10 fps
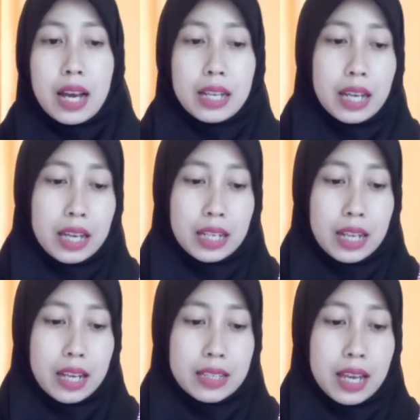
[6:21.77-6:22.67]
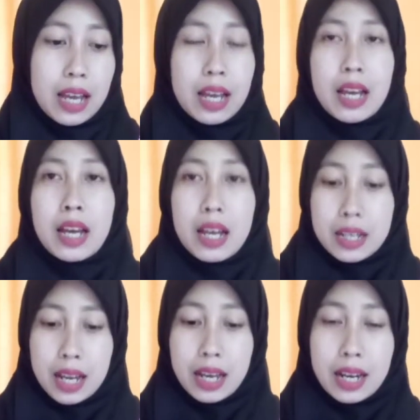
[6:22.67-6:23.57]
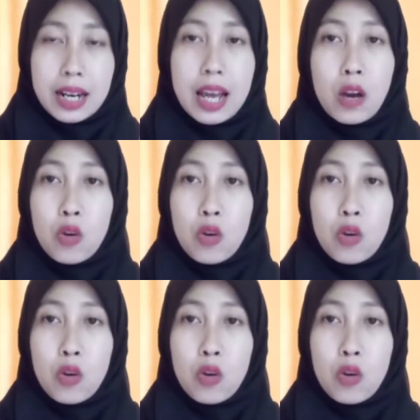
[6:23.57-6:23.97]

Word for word: hari kayak gini aja nah karena